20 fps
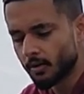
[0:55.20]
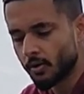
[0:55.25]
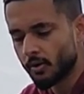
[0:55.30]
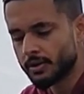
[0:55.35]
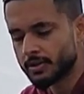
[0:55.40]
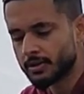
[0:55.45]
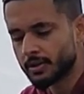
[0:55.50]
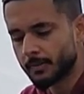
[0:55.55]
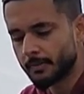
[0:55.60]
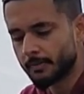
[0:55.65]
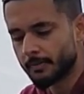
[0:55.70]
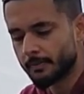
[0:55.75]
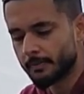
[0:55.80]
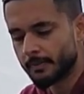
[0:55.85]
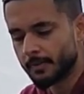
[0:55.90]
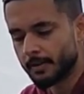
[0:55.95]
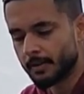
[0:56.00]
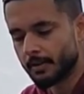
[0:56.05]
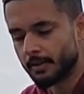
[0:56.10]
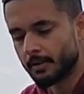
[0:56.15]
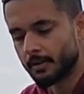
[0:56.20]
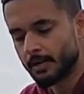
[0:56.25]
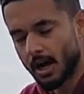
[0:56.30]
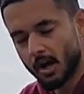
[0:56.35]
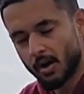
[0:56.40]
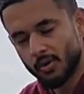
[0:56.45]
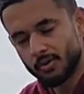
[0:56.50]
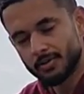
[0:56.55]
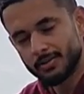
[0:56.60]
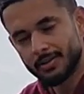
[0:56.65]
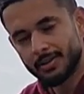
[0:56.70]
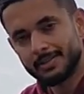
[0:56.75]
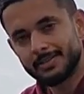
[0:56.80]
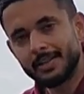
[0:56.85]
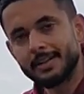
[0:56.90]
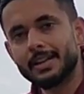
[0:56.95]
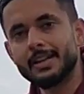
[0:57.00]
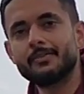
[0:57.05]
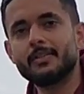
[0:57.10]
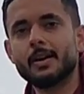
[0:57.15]
और जब गाँव से
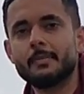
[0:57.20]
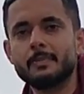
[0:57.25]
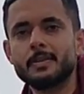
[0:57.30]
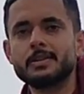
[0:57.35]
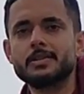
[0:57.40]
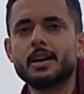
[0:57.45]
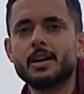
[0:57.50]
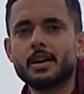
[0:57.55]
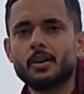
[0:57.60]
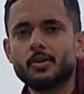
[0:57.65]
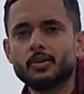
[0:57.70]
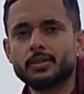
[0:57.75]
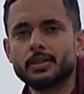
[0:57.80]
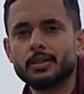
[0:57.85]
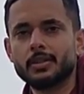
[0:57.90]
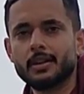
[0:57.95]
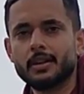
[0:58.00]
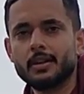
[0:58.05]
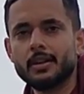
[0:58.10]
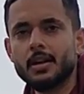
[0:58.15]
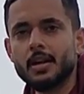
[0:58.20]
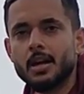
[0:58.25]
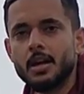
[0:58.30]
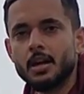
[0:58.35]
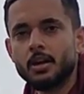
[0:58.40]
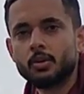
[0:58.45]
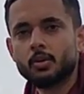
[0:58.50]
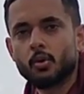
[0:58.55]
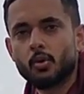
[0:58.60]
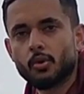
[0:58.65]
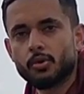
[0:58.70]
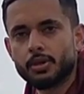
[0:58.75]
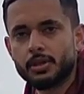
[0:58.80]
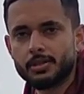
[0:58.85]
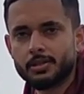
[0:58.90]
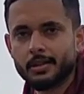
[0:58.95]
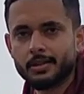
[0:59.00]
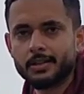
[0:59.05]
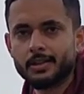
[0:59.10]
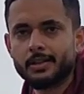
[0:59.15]
सिटी वापस जा रहा होता था तो
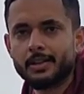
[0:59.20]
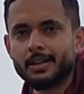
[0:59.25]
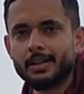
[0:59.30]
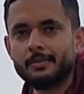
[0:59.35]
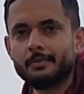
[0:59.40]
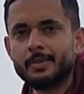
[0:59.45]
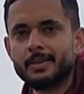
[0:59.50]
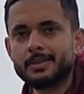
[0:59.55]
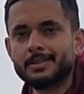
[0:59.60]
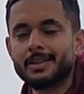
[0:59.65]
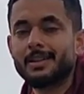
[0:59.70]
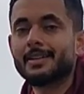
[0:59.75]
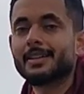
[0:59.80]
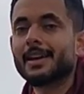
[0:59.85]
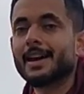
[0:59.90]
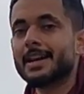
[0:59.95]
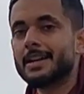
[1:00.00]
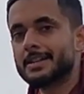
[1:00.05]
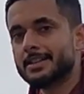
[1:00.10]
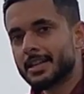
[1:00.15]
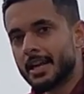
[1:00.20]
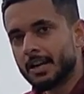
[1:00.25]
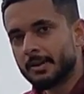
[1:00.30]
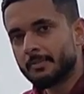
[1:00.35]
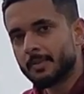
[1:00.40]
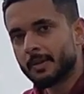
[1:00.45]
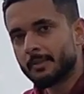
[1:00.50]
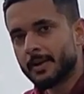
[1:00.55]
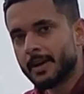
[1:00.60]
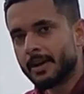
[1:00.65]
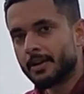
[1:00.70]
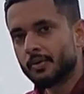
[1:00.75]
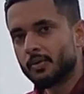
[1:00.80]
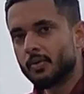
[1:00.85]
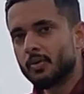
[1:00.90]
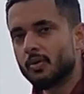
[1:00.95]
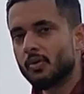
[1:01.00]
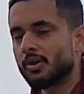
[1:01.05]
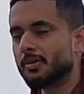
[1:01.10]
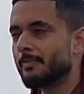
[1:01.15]
कोशिश करता था कि बस के राइट साइड पर
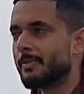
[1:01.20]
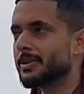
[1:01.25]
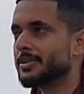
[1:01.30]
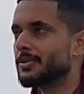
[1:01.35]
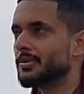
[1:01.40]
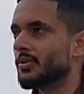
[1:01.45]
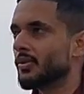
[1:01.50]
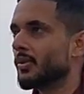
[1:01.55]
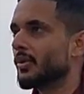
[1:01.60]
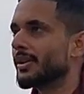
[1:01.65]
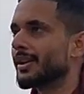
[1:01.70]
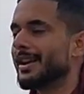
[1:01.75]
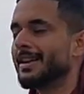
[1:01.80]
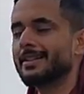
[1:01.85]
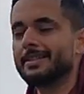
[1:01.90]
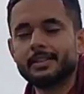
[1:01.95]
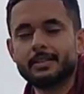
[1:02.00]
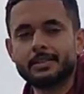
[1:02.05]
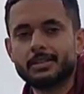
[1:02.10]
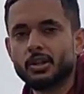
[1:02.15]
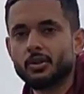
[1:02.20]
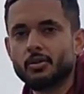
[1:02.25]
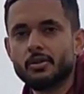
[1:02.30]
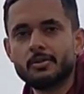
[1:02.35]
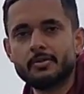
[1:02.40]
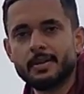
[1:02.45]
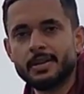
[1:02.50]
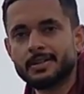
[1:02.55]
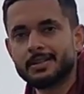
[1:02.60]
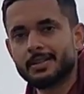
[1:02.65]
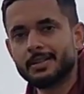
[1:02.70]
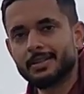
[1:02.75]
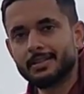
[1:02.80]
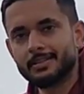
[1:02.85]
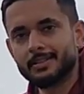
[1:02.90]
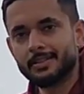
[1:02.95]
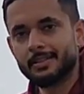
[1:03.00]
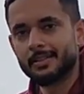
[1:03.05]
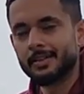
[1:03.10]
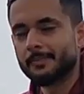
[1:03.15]
बैठूँ और बच्चों को ट्रेन करते हुए हमेशा
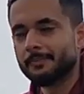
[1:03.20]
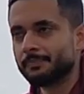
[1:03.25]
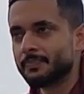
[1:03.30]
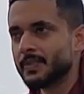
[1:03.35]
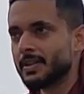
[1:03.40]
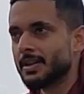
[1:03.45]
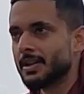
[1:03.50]
देखता था